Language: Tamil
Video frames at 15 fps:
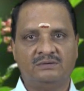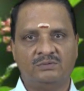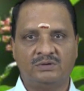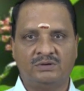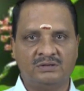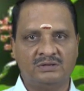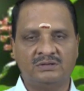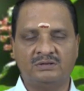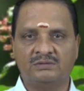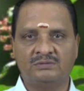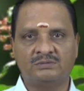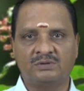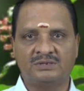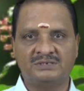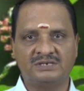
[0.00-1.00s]
ஒரு
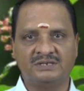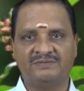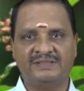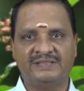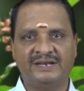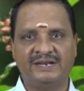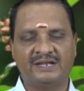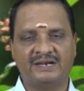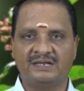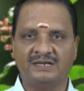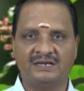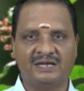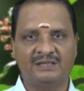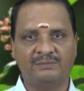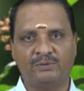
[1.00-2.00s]
துளசிக்கு விதைனா
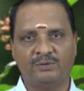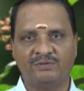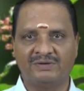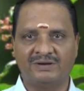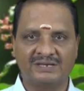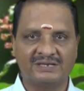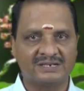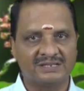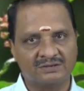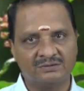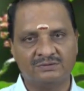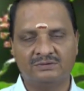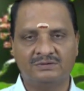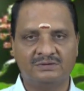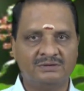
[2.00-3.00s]
இருக்குது அதை போட்டு
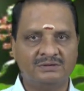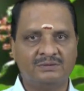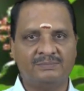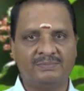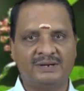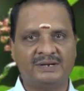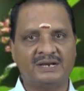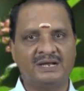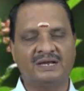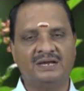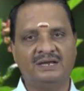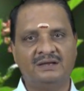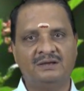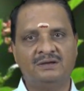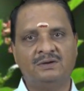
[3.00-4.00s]
வளர்க்குறதுக்கும் பண்ணுறாங்க
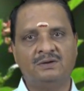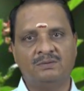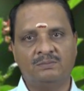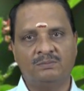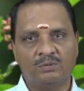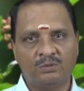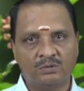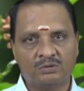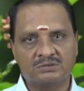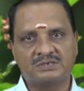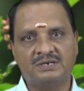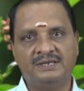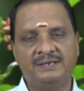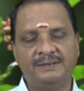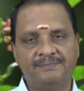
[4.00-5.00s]

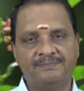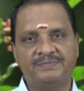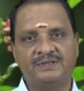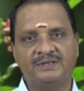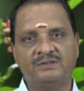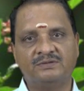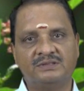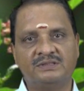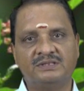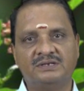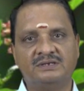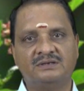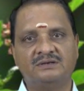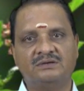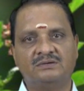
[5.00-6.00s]
மோஸ்ட்லி இது வந்து
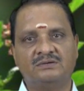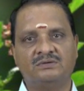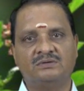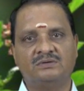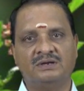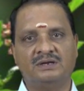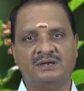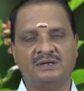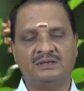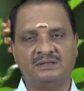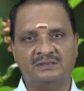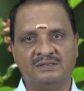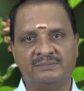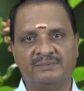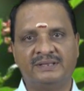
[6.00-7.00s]

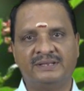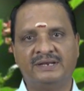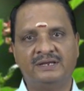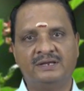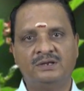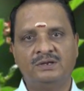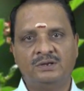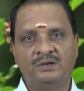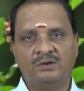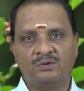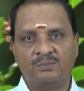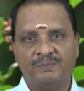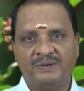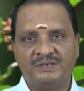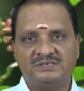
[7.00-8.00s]
இந்த மாதிரி
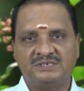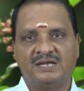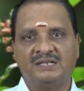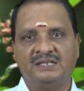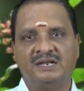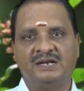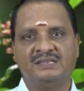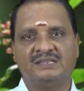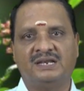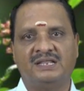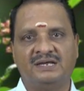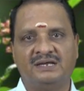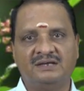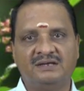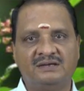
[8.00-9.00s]
குப்பை சார்ந்த இடத்துல
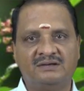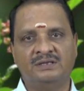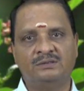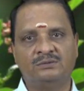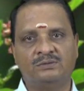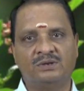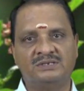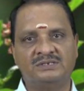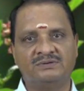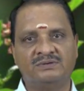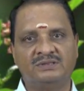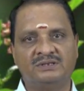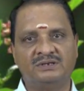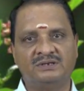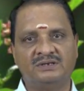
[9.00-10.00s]
தான் துளசி
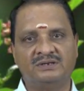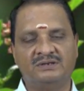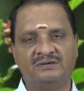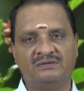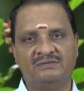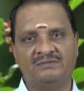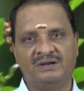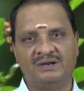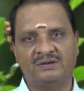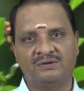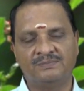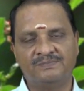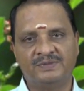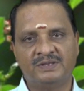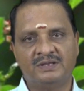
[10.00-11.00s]
வந்து
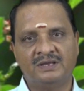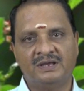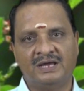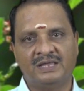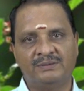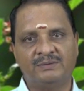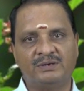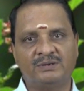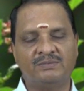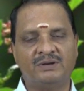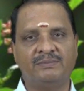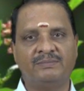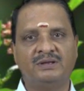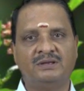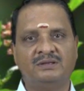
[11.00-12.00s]
வளரும் அது மட்டும்
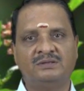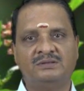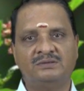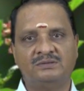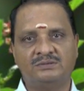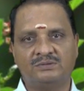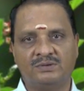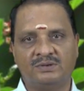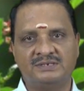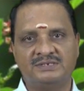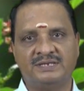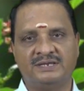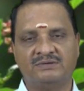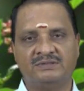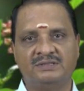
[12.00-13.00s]
இல்லாமல்
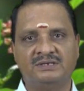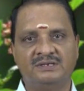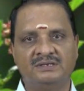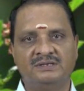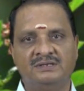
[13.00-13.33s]
துளசியை வந்து